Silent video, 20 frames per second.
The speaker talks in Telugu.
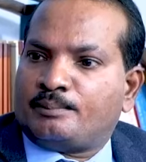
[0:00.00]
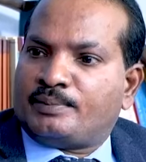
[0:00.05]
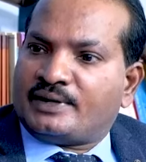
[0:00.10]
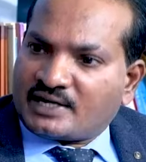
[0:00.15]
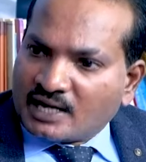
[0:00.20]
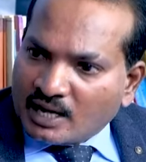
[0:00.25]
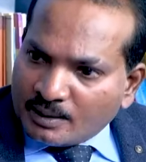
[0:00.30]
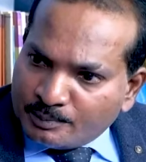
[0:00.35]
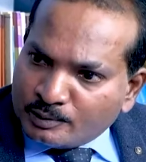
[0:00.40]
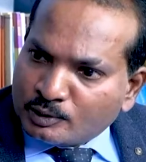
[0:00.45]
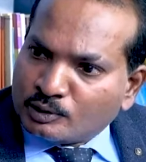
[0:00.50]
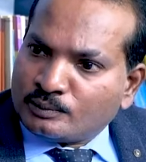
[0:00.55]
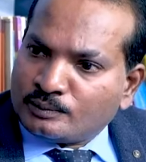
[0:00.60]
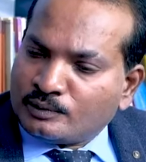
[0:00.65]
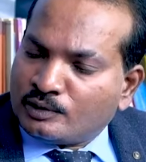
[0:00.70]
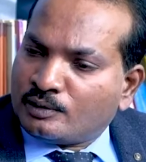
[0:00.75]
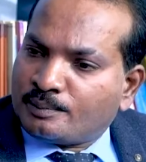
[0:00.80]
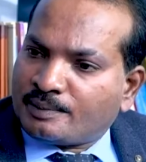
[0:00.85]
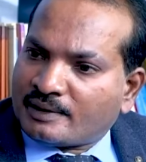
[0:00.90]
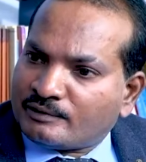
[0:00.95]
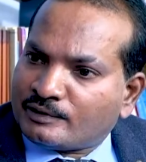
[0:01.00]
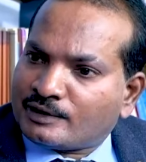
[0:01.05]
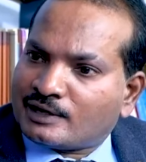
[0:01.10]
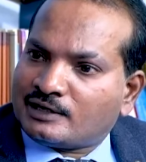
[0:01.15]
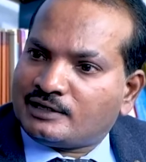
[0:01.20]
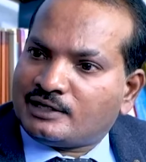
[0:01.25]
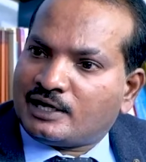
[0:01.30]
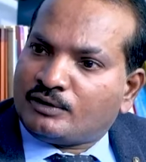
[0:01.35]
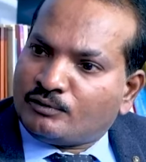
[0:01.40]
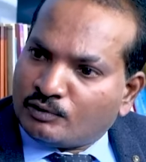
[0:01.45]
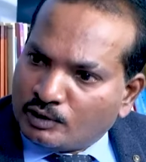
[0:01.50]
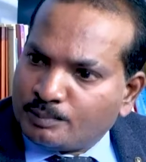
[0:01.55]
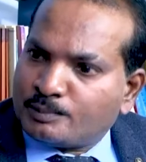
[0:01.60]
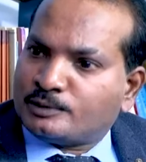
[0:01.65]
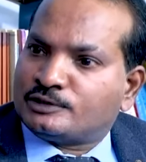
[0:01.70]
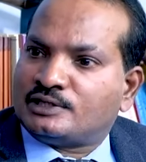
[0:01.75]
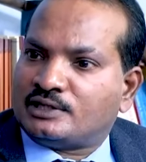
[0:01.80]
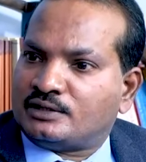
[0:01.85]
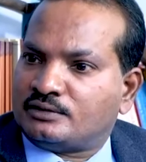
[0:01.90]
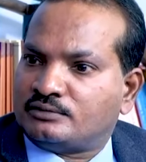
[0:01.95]
పిఠాపురంలో పవన్ కళ్యాణ్
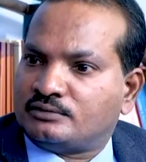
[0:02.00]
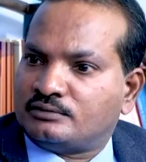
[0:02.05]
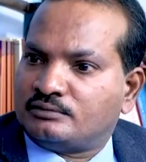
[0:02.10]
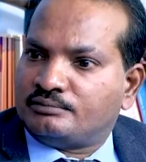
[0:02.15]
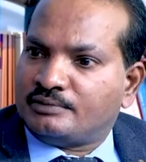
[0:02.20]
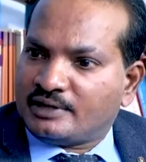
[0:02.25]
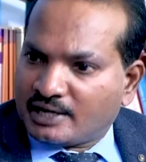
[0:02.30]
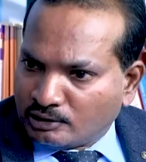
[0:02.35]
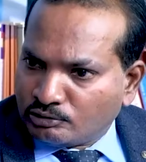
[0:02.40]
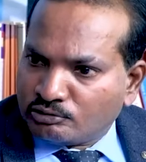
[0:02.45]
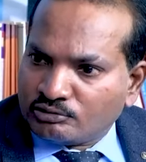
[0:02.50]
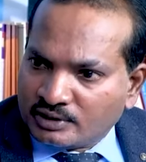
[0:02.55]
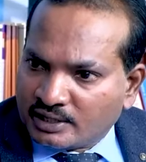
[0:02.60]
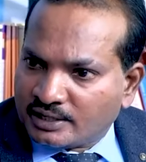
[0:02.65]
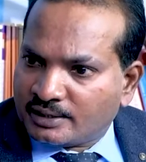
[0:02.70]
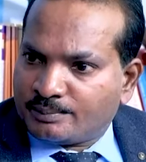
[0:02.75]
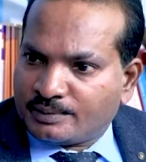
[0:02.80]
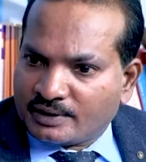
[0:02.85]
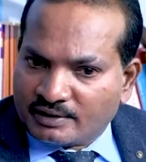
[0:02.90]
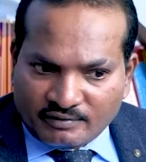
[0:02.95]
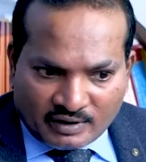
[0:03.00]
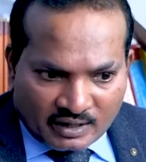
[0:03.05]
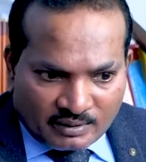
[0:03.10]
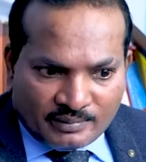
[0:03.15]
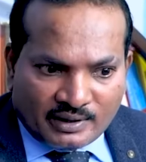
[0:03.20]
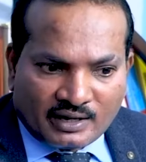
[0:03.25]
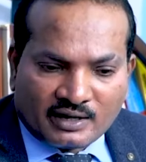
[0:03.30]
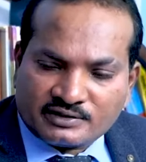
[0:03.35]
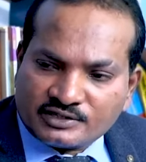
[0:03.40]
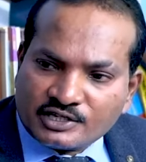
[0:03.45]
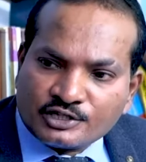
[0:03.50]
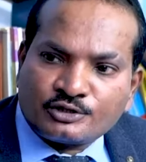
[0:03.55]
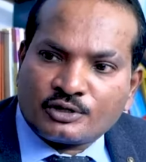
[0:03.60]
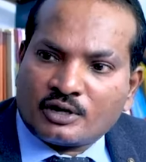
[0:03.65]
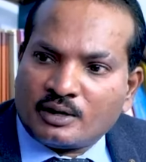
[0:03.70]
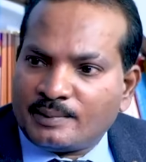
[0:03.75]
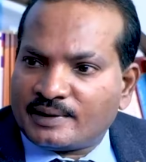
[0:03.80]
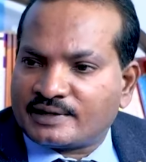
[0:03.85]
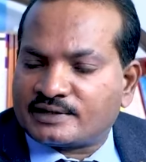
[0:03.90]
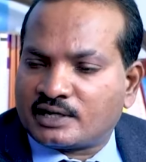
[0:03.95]
ఓడిపోతాడు మీరు అంటున్నారు ఇప్పుడే వర్మ
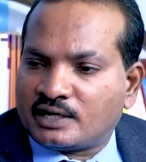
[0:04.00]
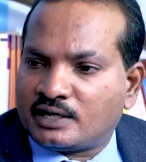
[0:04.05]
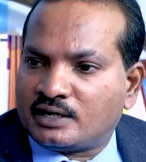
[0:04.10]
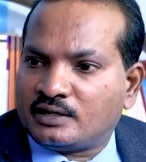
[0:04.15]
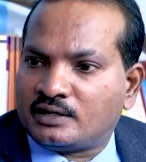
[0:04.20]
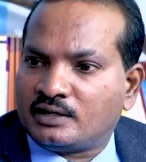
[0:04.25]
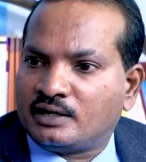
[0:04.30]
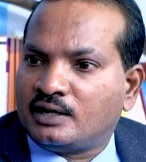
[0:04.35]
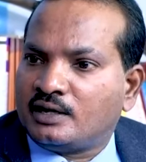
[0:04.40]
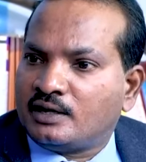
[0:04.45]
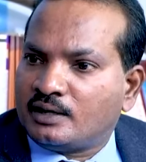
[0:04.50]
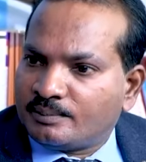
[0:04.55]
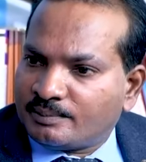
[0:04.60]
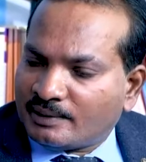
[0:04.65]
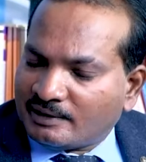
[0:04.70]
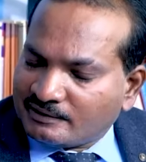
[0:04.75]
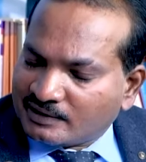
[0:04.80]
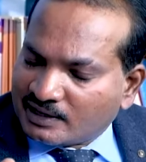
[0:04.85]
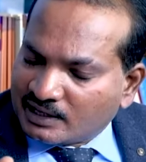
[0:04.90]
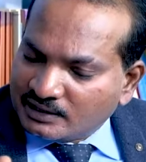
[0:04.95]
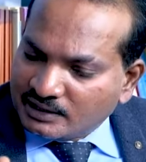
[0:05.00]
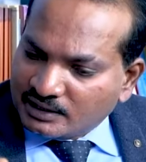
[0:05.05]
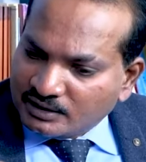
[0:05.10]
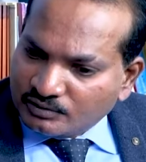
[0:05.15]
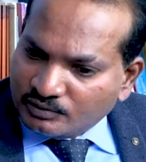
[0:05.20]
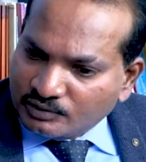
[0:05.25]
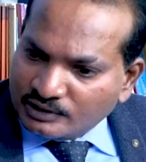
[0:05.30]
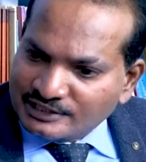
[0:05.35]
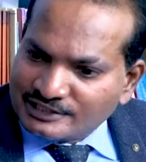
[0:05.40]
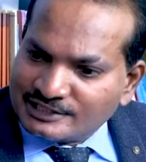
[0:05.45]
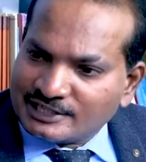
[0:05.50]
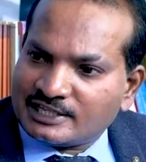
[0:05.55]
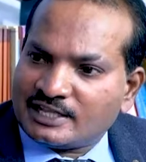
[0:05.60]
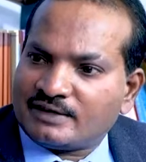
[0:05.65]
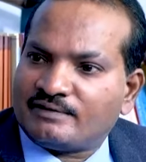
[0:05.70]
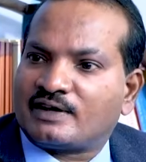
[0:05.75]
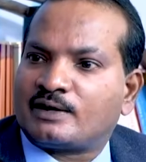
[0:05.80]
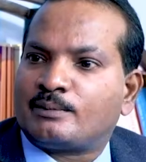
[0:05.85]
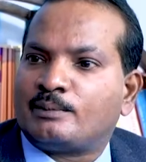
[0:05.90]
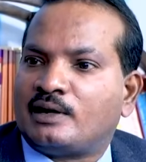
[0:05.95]
చేతిలో పెడుతున్నాడని పవన్ కళ్యాణ్
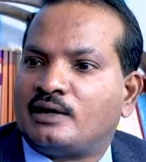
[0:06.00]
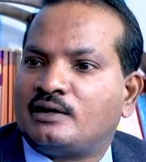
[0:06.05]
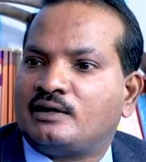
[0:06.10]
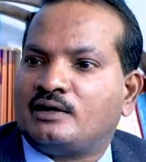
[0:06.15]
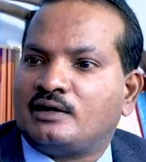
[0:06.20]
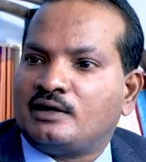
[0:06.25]
ఓడించేదే వర్మ